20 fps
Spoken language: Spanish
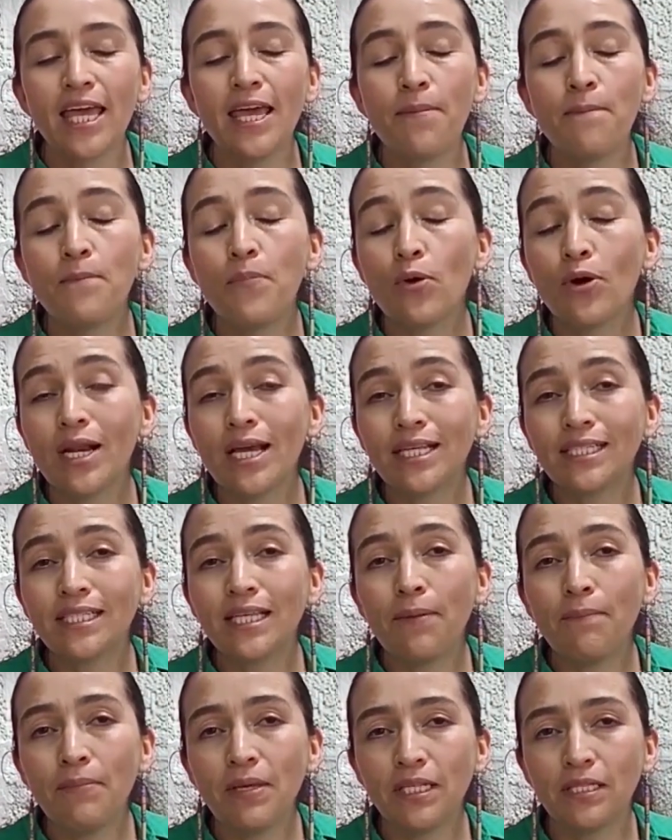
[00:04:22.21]
y por
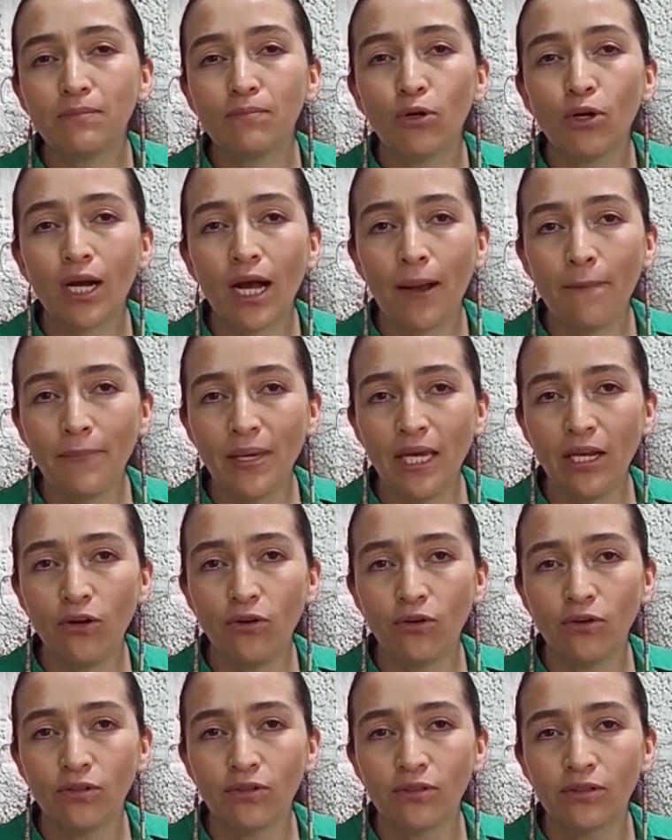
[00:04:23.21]
ese mismo
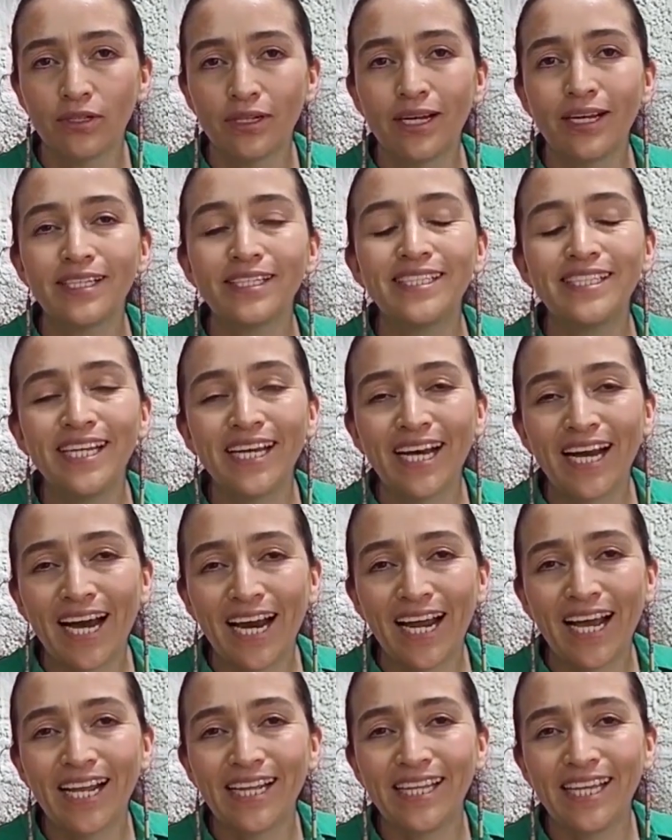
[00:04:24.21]
camino
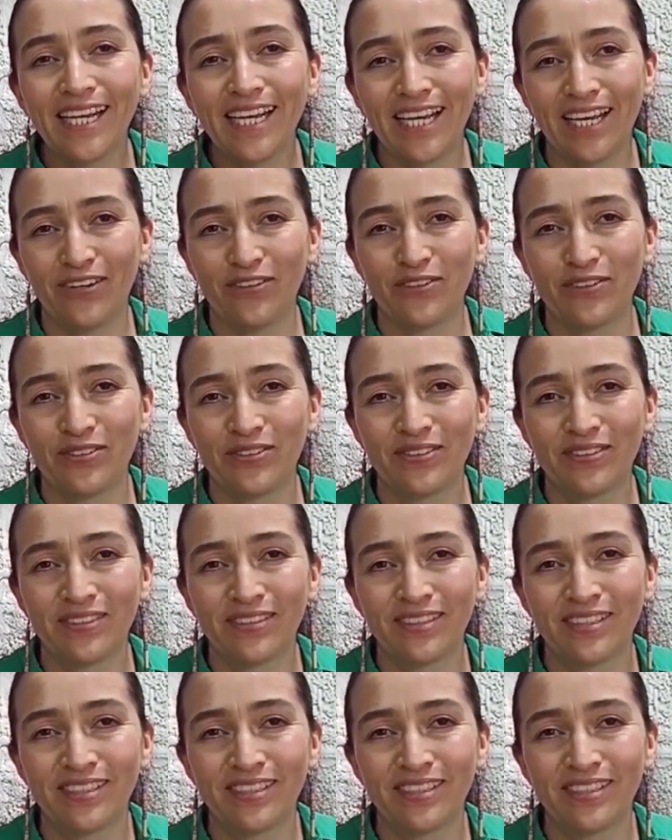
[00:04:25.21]
llegará el dinero.